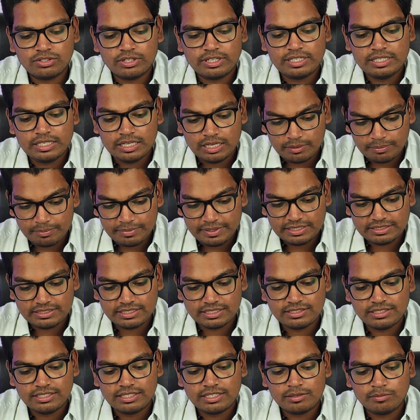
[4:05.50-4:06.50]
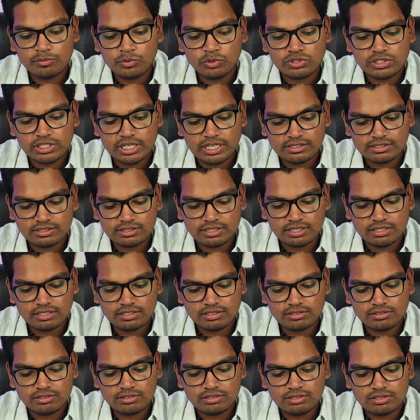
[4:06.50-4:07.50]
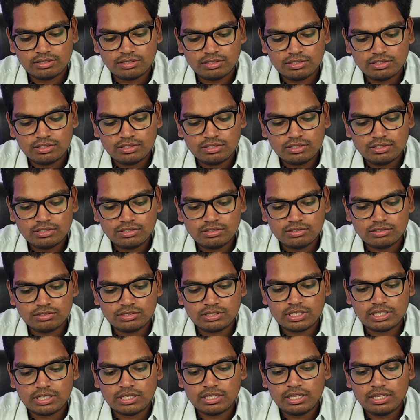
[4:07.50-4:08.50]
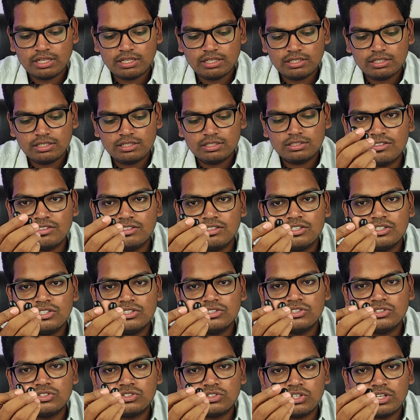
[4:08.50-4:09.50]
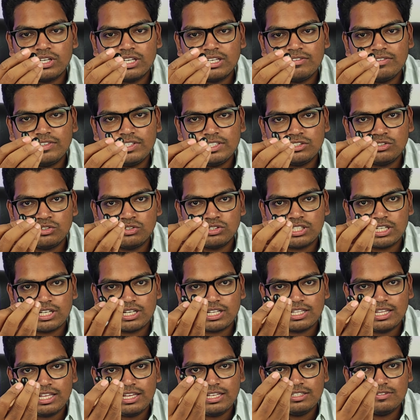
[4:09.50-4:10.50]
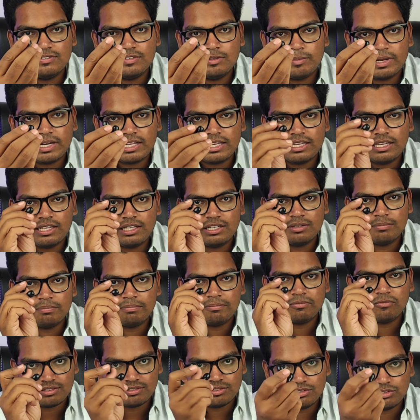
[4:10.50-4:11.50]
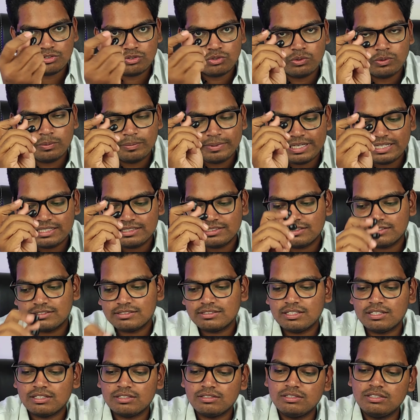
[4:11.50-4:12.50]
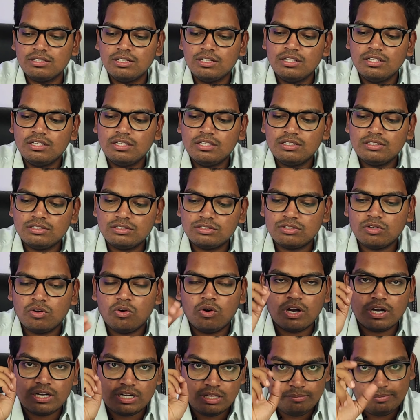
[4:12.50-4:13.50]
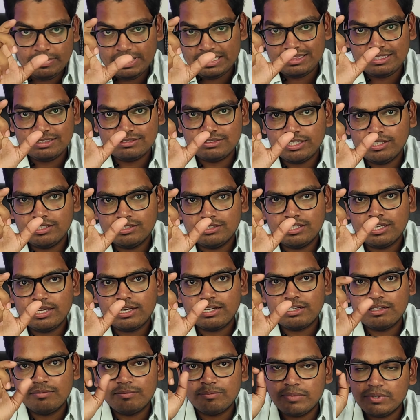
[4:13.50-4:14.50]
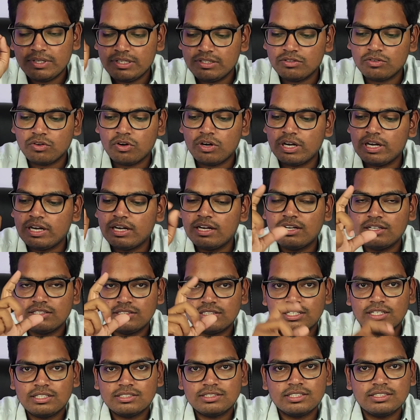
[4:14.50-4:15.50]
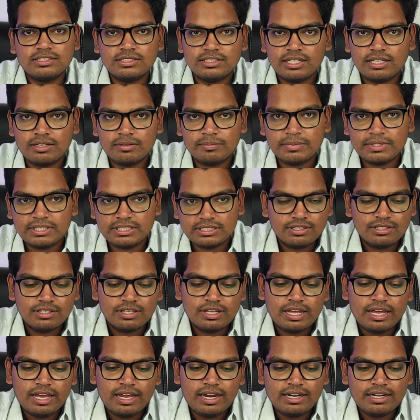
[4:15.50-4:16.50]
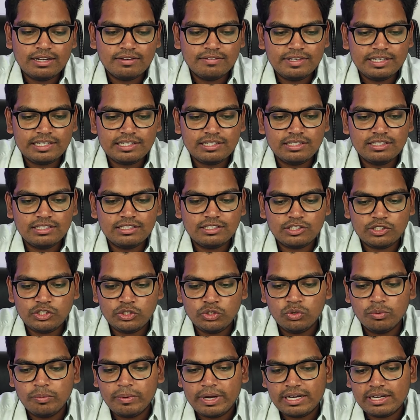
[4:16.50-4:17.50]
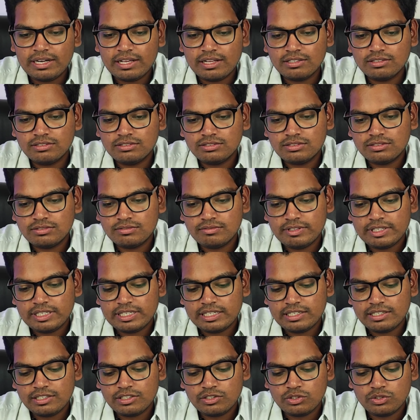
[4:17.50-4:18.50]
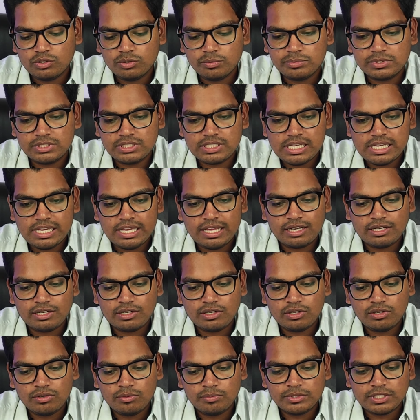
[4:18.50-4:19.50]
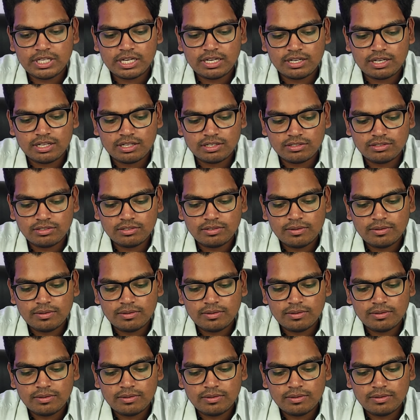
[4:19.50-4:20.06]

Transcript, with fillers: ఇయర్ పీసెస్ని రిమూవ్ చేస్తున్నాను నేను చూసారు కదా సో ఇవి చూసారు కదా ఇవి మనకి టూ పేర్స్ ఇస్తున్నారు సో ఒకటి పెద్ద సైజ్ ఇయర్ టిప్ ఇంకోటి ఏంటంటే చిన్న సైజ్ ఇయర్ పీస్ అండ్ వీటిని ట్యూబ్ అంటారు వీటిని ట్యూబ్స్ ఇయర్ ట్యూబ్స్ అంటారు